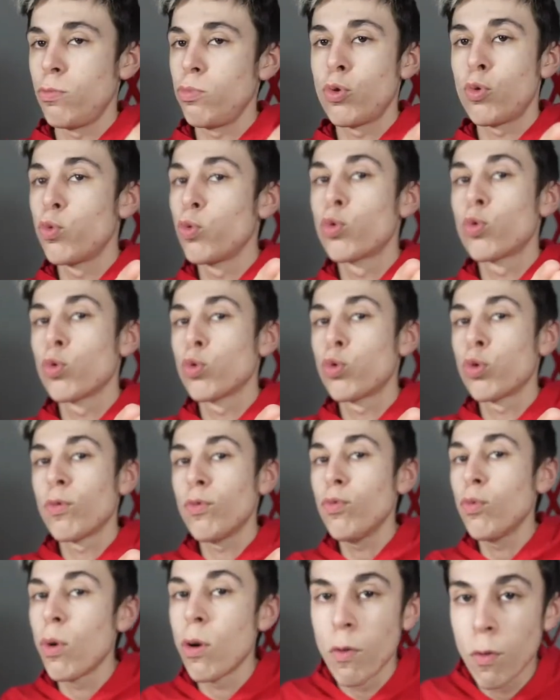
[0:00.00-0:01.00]
Du coup, je compte sur
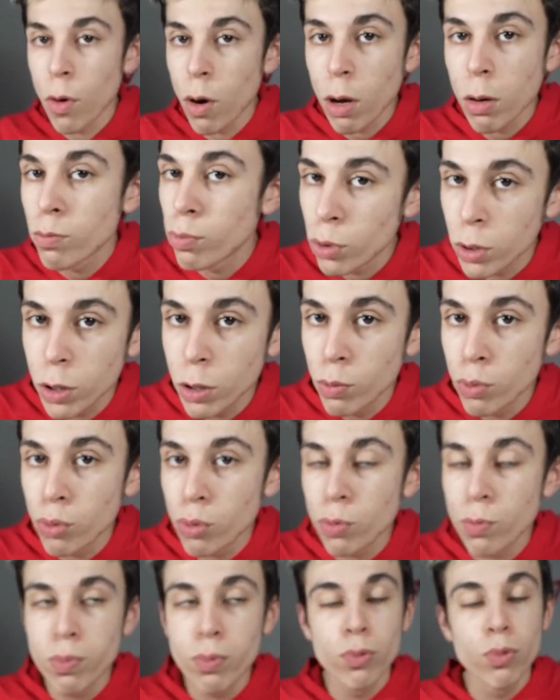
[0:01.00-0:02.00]
vous, hein. voilà, petit
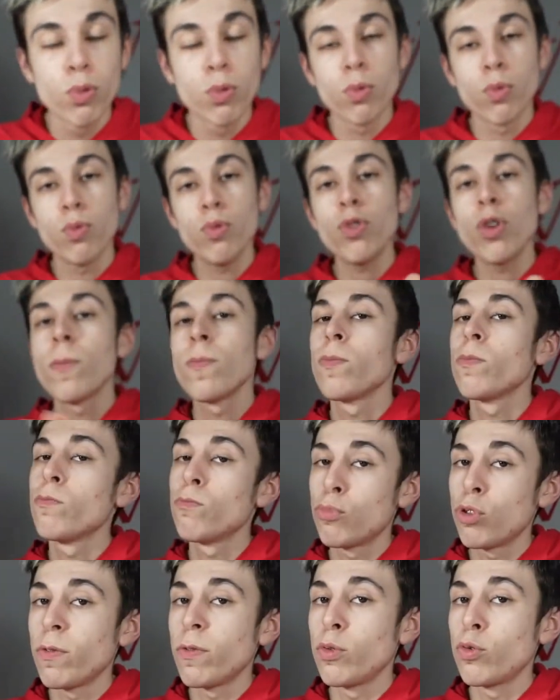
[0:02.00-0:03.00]
bout, de rouge
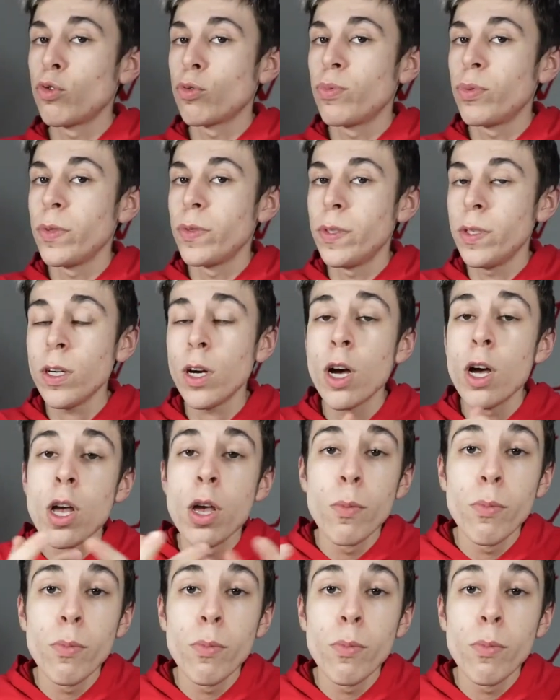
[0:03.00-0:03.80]
ça fait toujours plaisir.